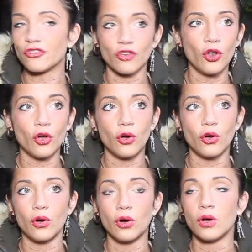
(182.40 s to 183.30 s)
no
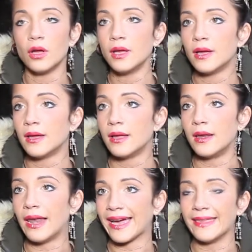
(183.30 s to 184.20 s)
solo
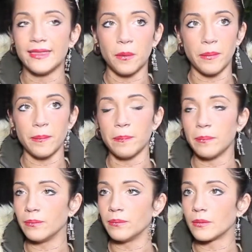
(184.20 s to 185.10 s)
la gente
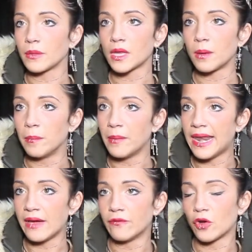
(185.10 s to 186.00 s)

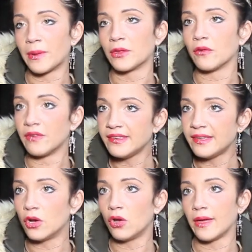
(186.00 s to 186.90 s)
me lea en formato
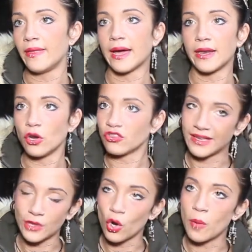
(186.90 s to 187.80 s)
físico y que digan, no es
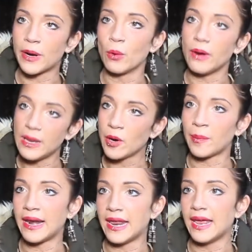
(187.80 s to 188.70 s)
que tengo que comprar un
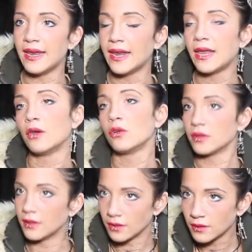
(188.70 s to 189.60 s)
libro para leer a Irene, no.
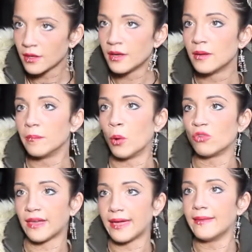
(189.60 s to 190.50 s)
Me
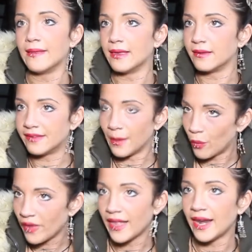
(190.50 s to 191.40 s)
gusta que se
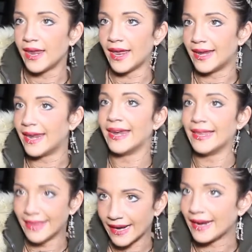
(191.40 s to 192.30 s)
pueda leer a Irene en
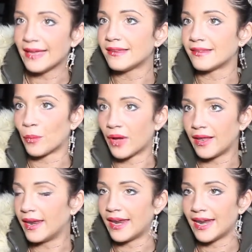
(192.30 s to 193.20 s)
internet y se
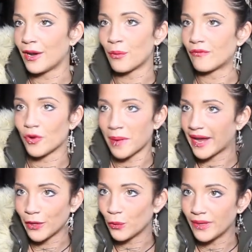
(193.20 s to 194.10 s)
pueda leer de una forma
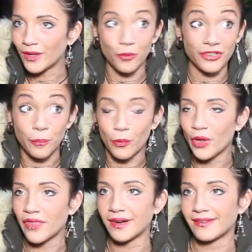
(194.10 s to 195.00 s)
gratuita como se ha
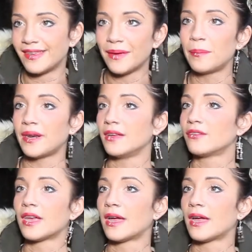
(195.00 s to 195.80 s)
podido hacer siempre.